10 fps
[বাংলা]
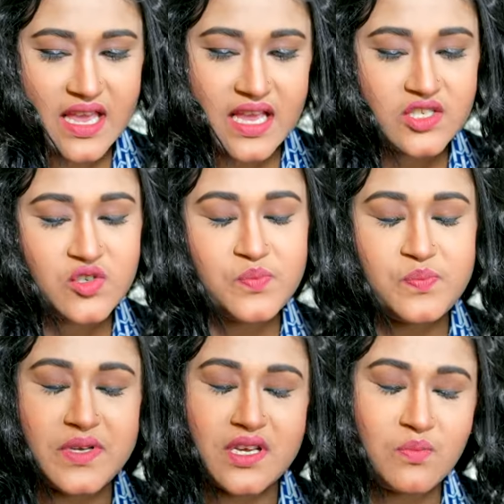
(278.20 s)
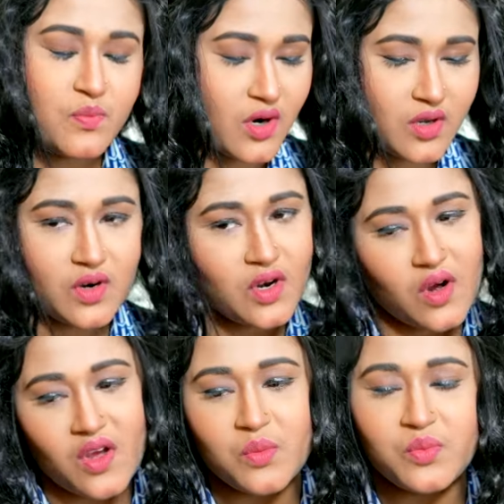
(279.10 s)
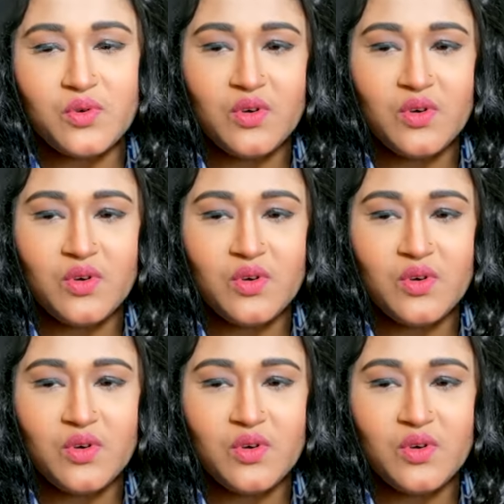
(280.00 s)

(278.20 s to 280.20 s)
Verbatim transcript: এইসব বিয়ের পর করলে হয় অপু